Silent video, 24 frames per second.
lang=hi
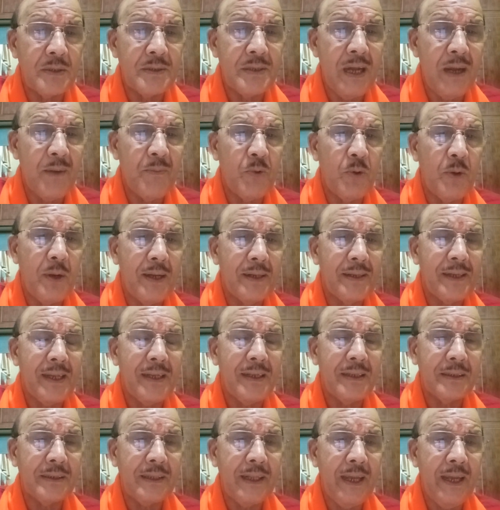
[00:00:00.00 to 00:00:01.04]
अच्छा बुरा क्या
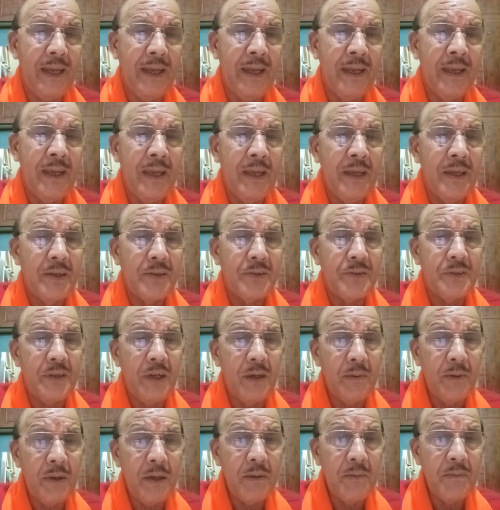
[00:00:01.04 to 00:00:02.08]
लगता है
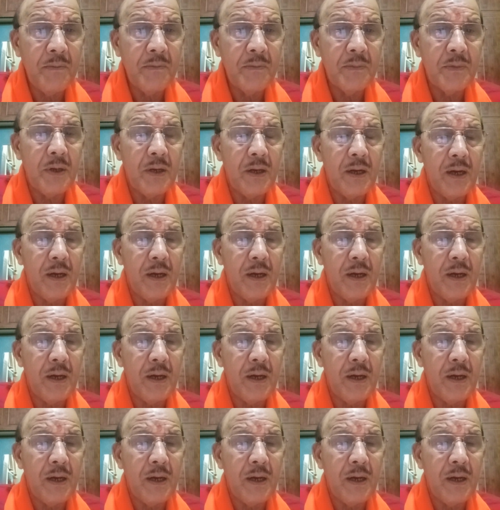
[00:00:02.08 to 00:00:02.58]
जब हम